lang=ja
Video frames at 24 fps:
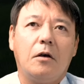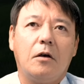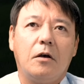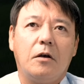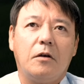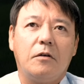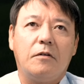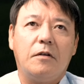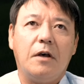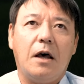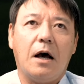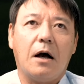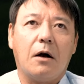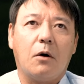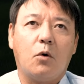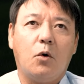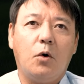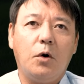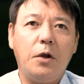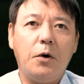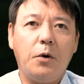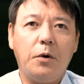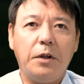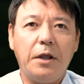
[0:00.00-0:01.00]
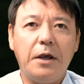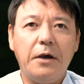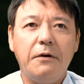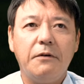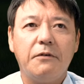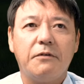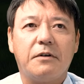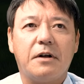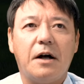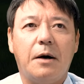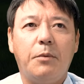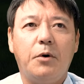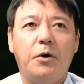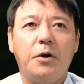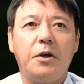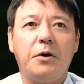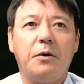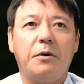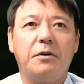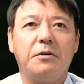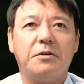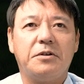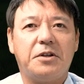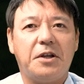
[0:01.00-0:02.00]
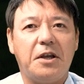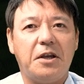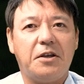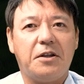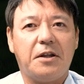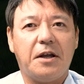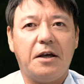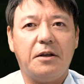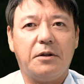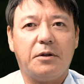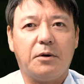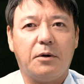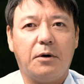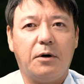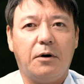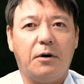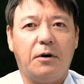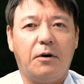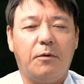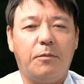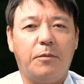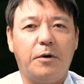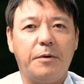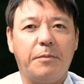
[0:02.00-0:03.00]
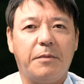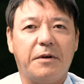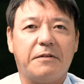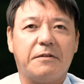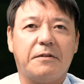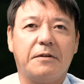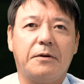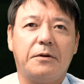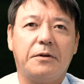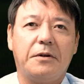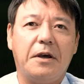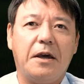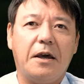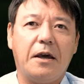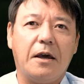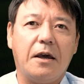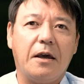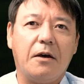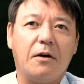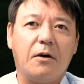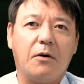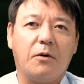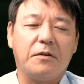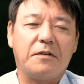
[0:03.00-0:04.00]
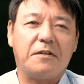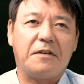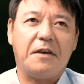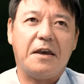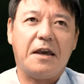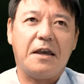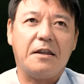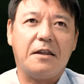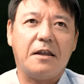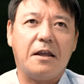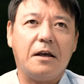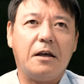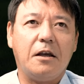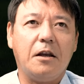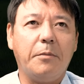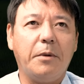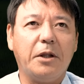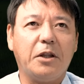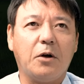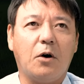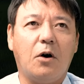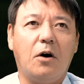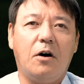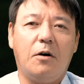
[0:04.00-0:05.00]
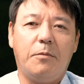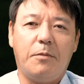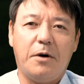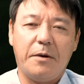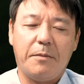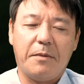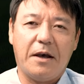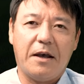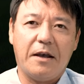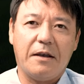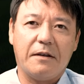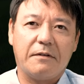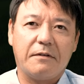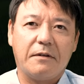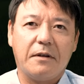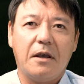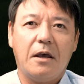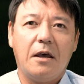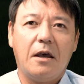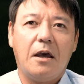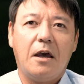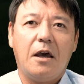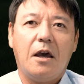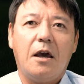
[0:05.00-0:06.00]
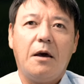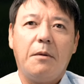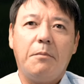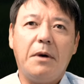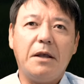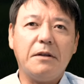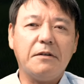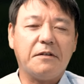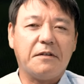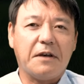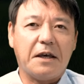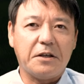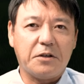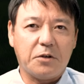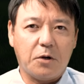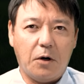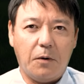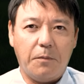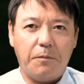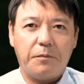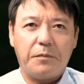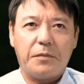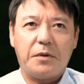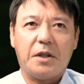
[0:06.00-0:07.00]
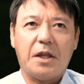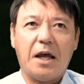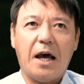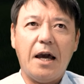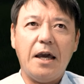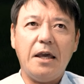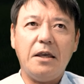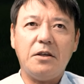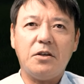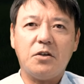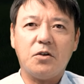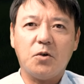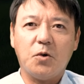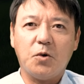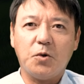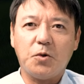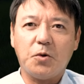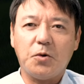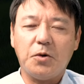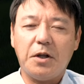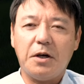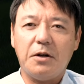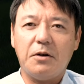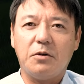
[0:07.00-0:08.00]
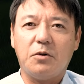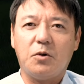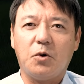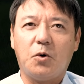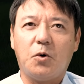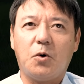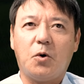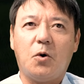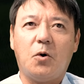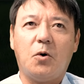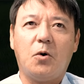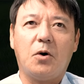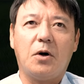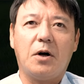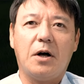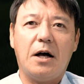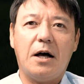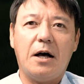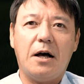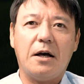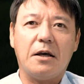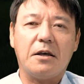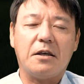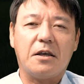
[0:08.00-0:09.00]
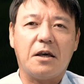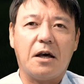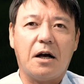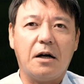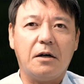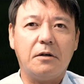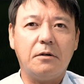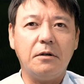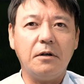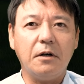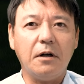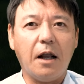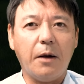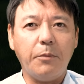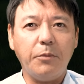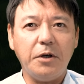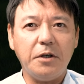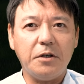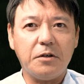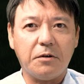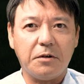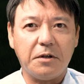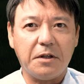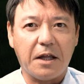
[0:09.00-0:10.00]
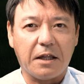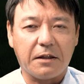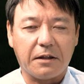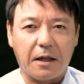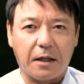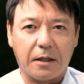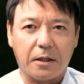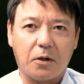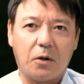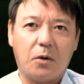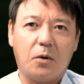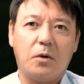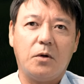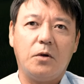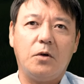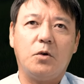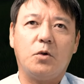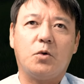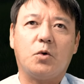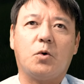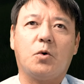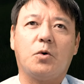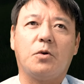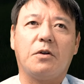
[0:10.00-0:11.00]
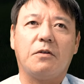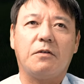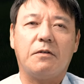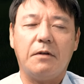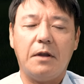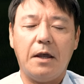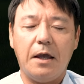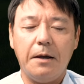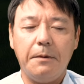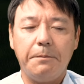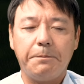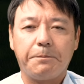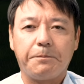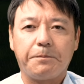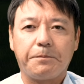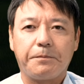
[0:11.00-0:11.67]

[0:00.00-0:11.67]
さあ、これをね、深掘りをしていきたいと思いますので、えー、お付き合いいただければと思います。まず最初、対象となるドローンが 100g 以上になったというところですね。